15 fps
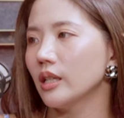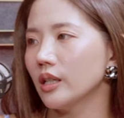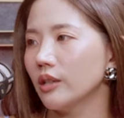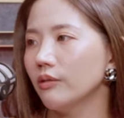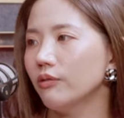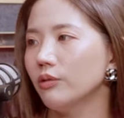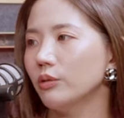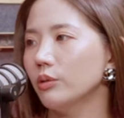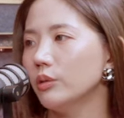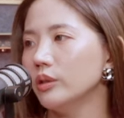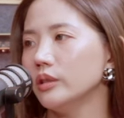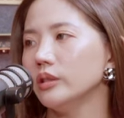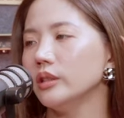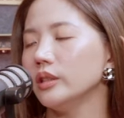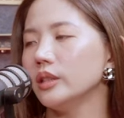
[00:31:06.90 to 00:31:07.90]
衣服，
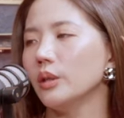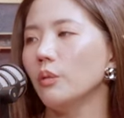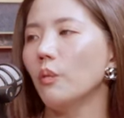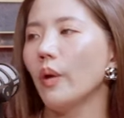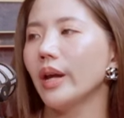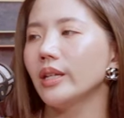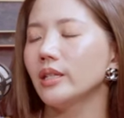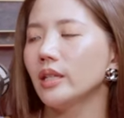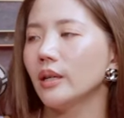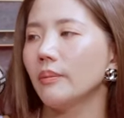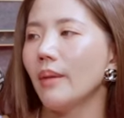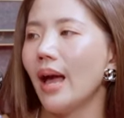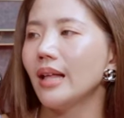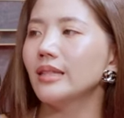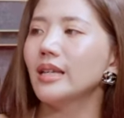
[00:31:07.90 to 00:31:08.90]
或者是一些围
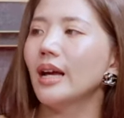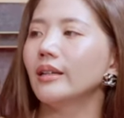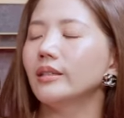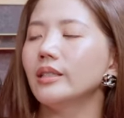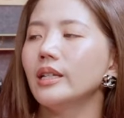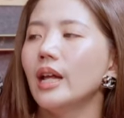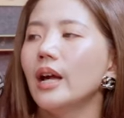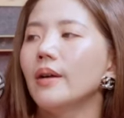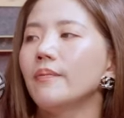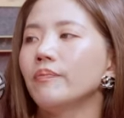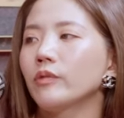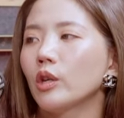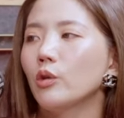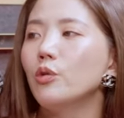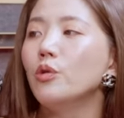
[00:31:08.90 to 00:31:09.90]
巾把它藏起来。
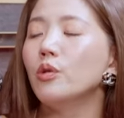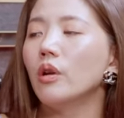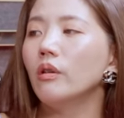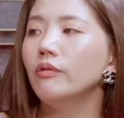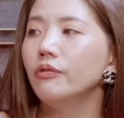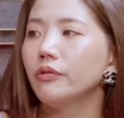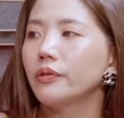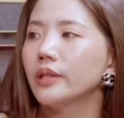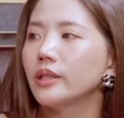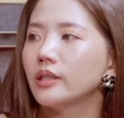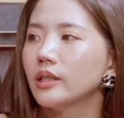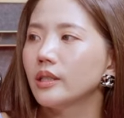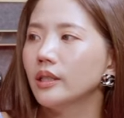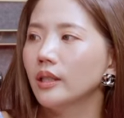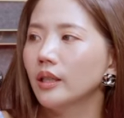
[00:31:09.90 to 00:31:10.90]
羽绒服也
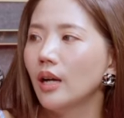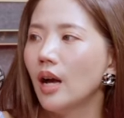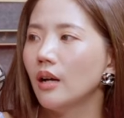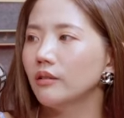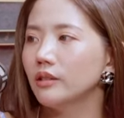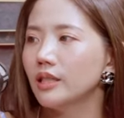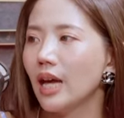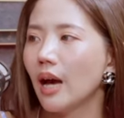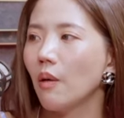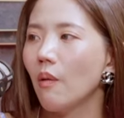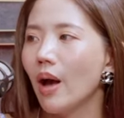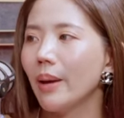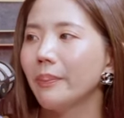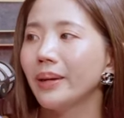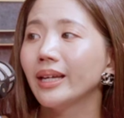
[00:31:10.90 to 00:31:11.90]
是一个很好藏
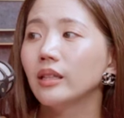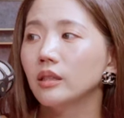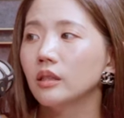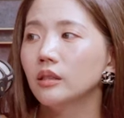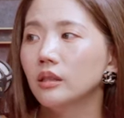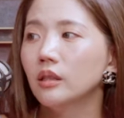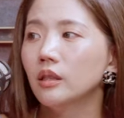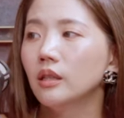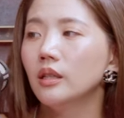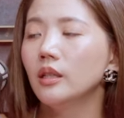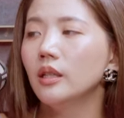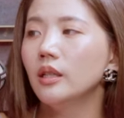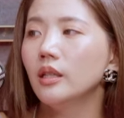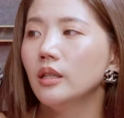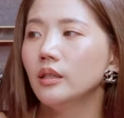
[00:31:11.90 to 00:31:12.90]
花瓶的
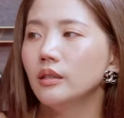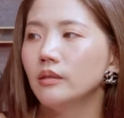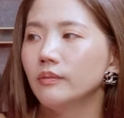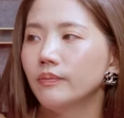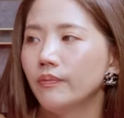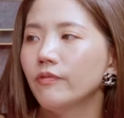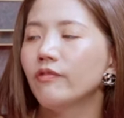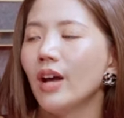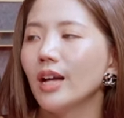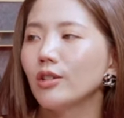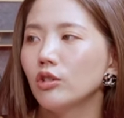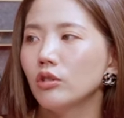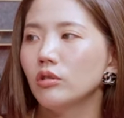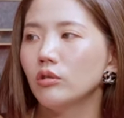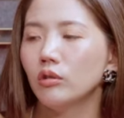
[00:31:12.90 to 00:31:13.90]
方式，方
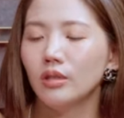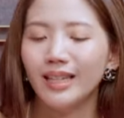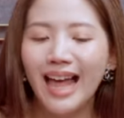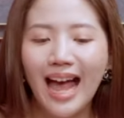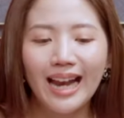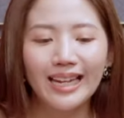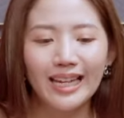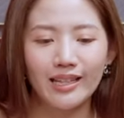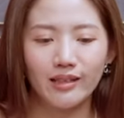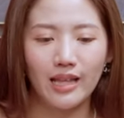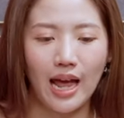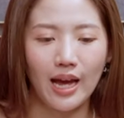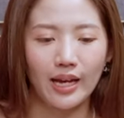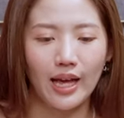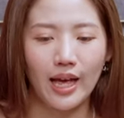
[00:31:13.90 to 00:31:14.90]
式就是拉链
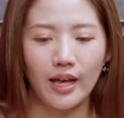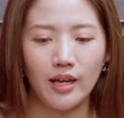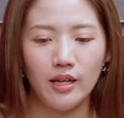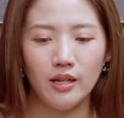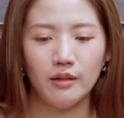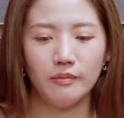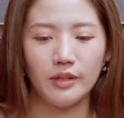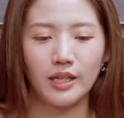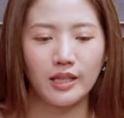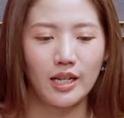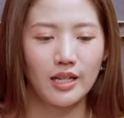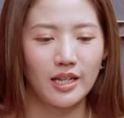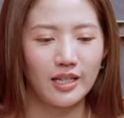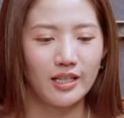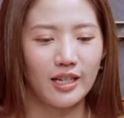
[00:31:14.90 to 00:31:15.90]
打开，叮
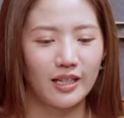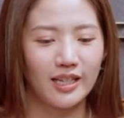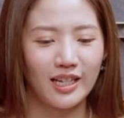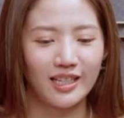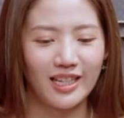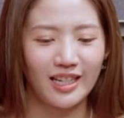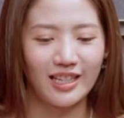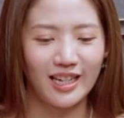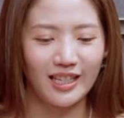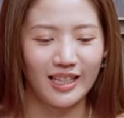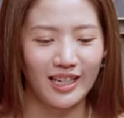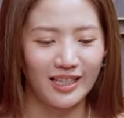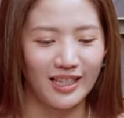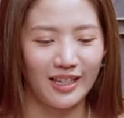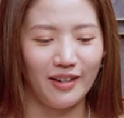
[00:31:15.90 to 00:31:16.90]
叮叮叮叮叮
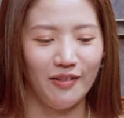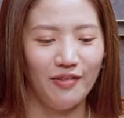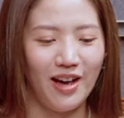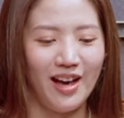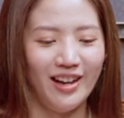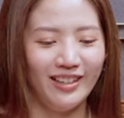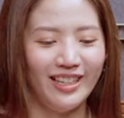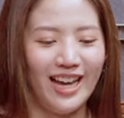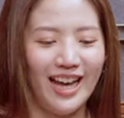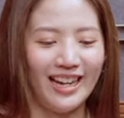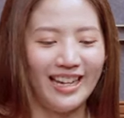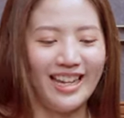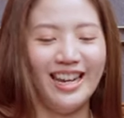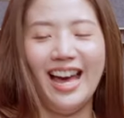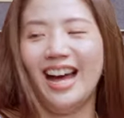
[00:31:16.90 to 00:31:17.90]
叮叮，放好拉
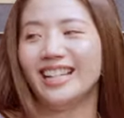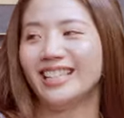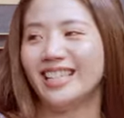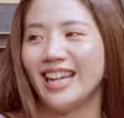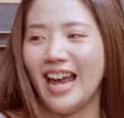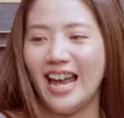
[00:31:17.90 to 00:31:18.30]
链拉起